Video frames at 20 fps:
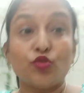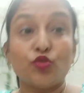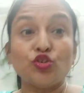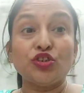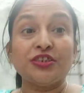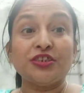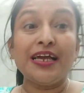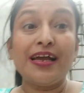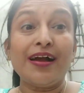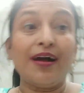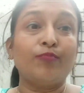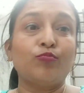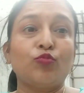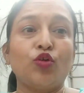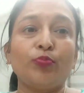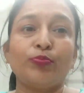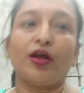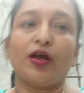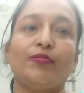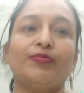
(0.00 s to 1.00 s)
उससे
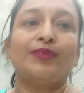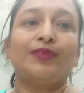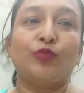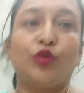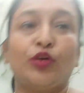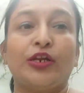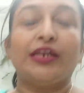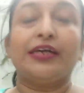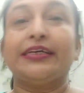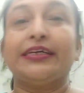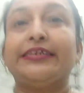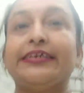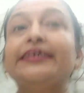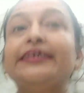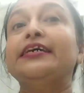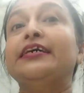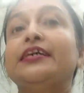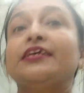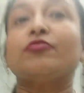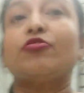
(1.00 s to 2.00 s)
हमको प्रॉब्लम होने लगी थी
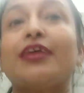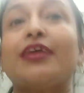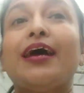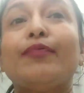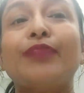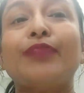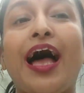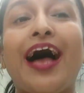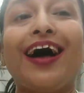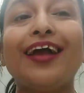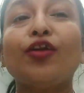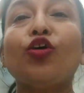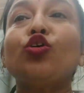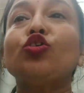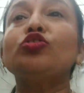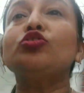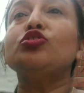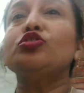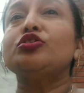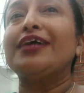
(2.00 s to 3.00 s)
क्योंकि आप नहा
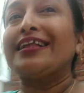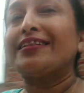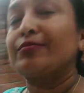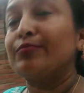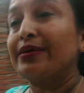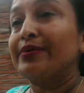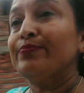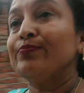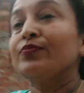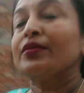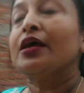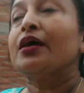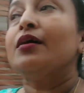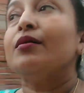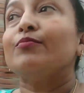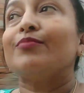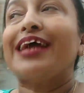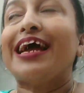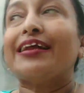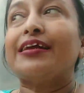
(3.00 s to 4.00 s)
लो रात में
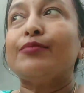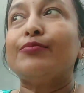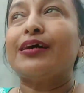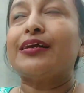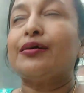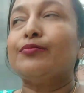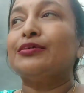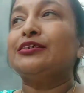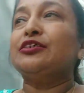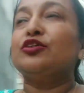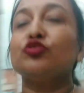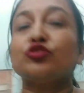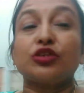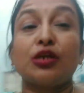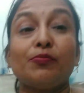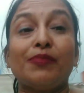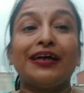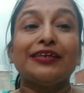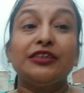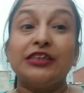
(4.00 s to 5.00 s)
ग्यारह बारह बजे
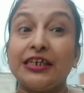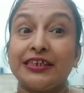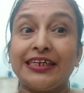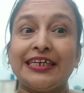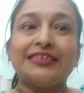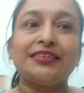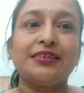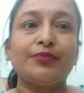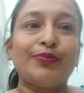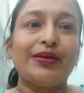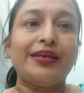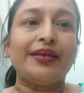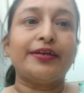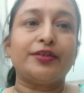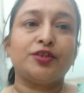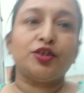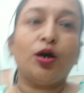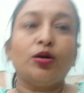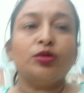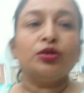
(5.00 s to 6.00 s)
उसके बाद जाके सी पर
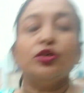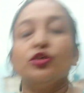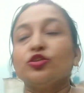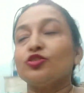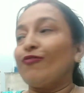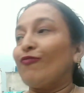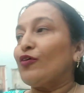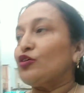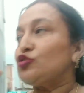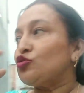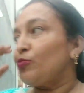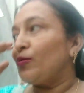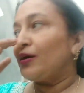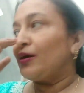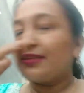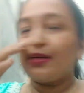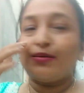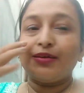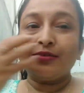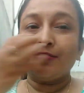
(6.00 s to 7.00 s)
लेट जाओ तो वो
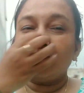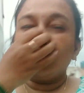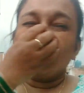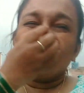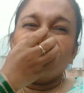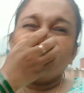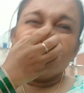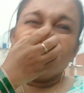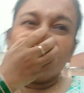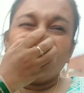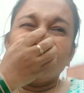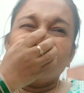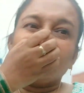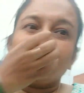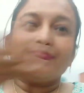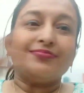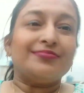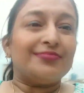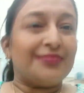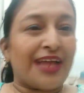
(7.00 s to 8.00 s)
सुबह से
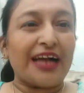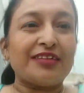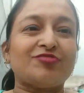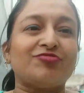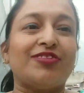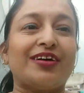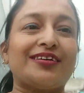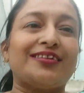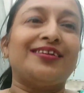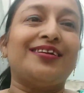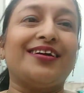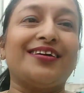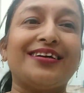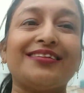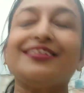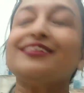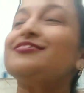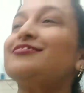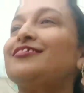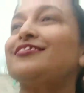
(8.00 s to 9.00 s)
नाक सुलगने
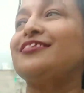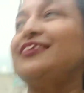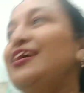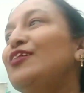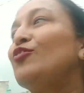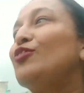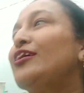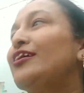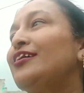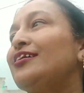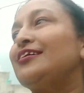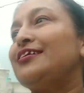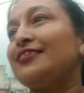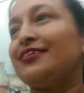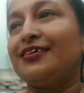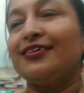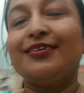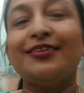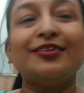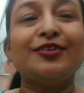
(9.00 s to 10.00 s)
लगे थे सर्दी होने लगी
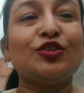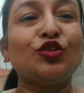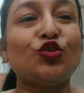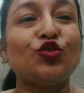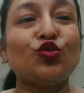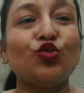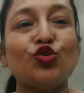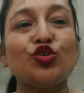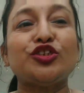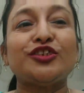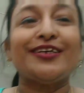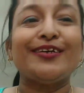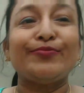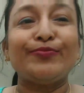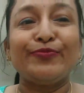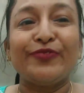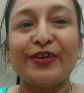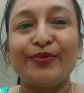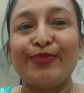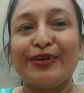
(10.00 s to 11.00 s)
थी तो उससे
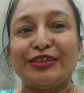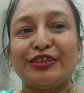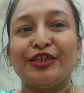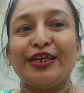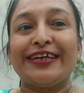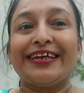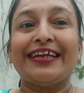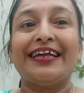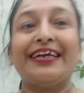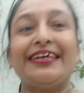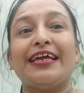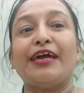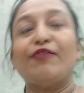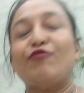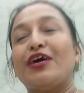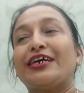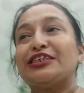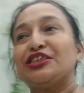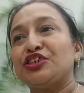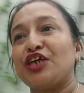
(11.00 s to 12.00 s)
फिर बचने के लिए ये
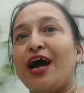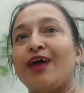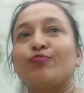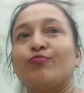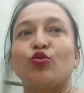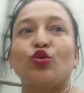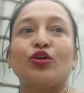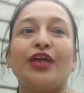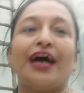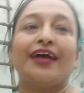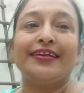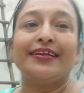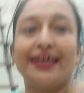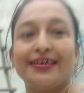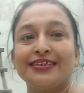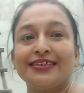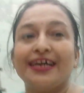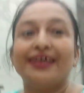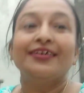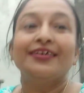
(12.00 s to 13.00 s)
हुआ कि शाम को नहा
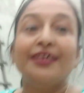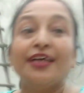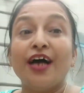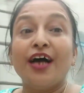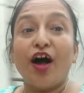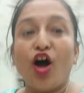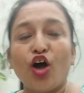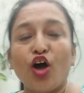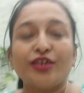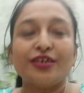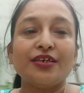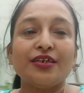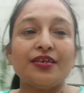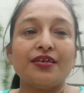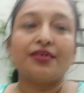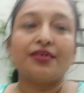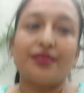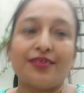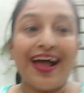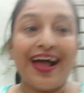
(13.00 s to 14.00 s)
लिया जाए और
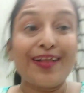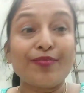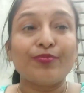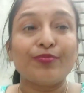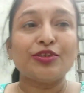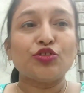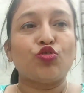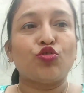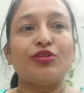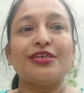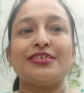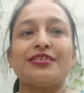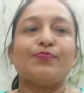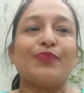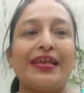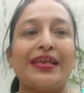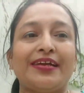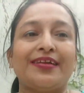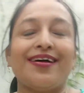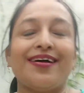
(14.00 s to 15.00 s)
रात में सोने से
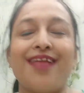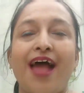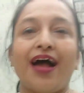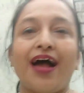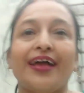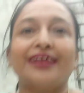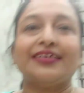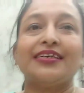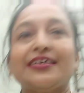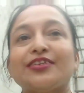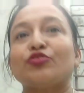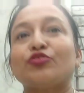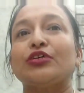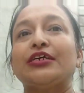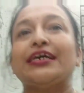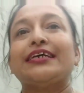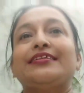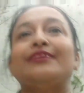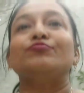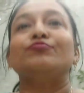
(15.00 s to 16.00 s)
पहले ना नहाया जाए
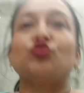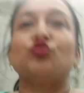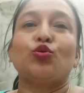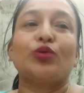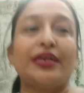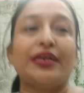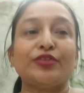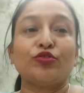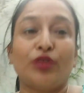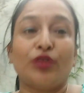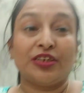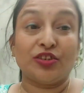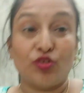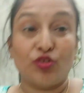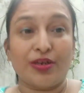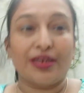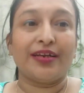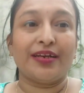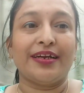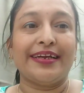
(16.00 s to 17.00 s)
क्योंकि एकदम सो के
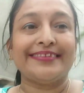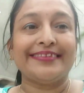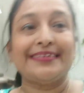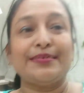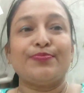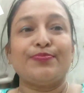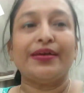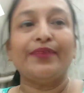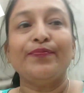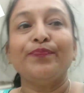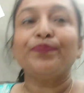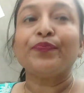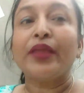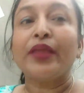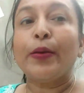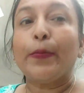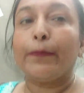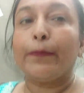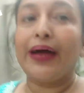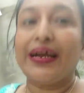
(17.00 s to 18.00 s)
तुरंत अगर ए पर
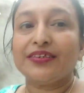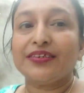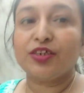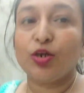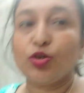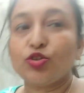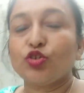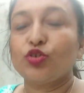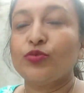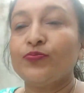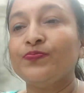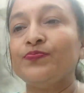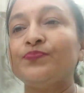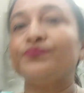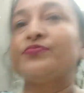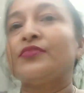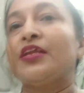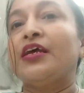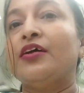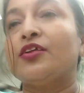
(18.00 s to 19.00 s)
बैठ जाओ तो
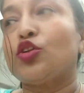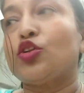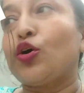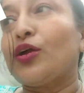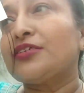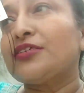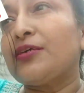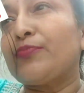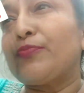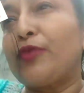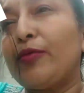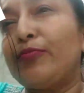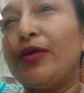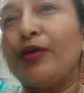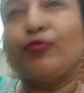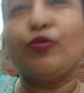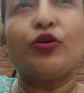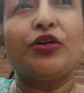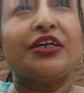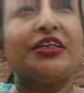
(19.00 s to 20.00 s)
थोड़ा सा
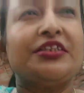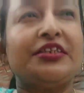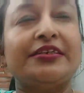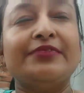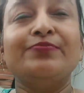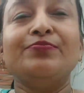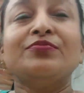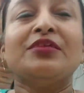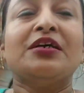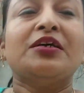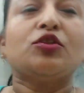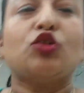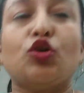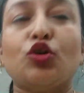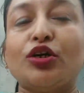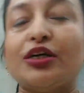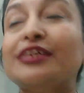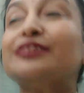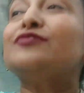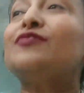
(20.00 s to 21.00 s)
प्रॉब्लम हो रही थी
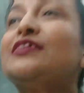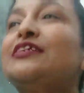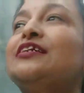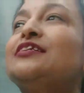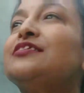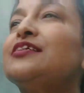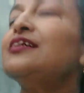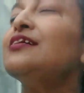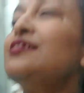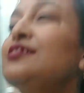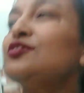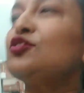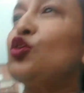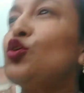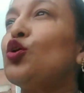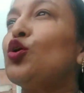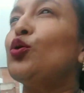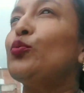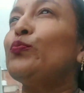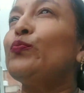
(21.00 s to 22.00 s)
तो इस वजह से
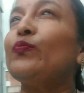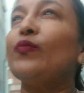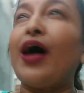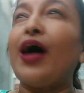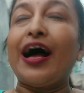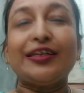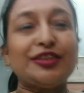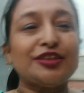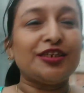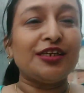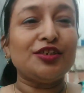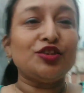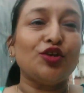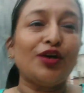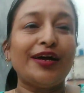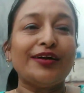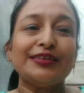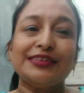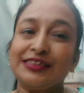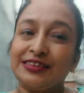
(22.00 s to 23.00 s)
तो आजकल
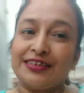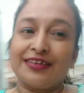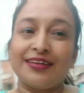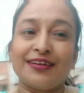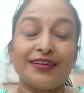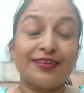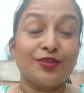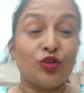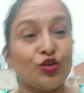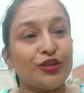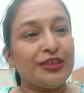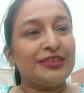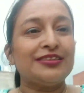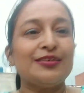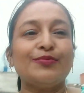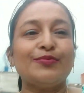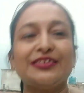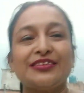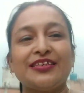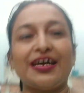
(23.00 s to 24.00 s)
जो है इस तरह का दो दिन
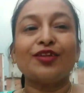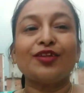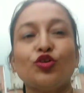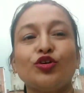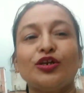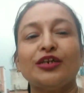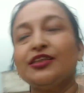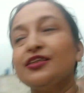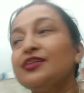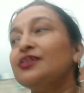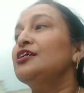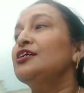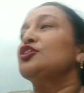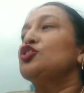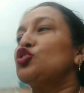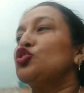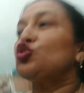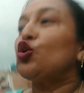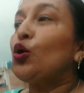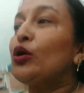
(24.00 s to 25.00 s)
से बरसात हो गई है
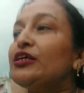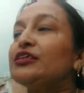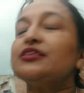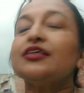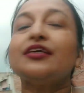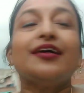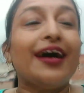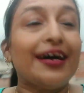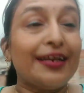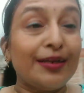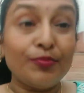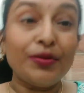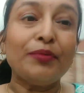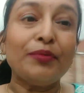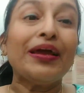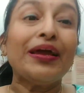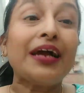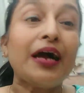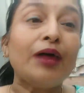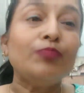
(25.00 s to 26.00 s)
तो थोड़ी सी
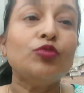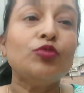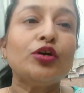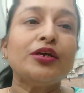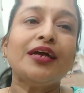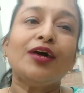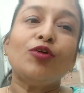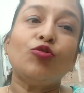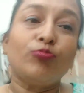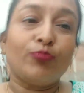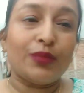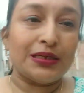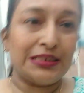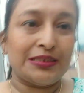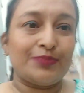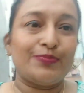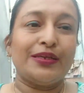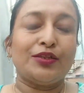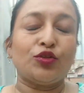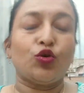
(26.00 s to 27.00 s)
गर्मी भी कम हुई है
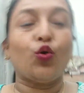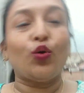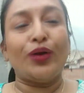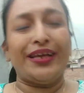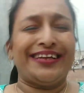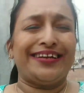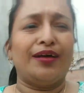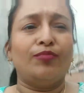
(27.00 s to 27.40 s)
उमस भी थोड़ी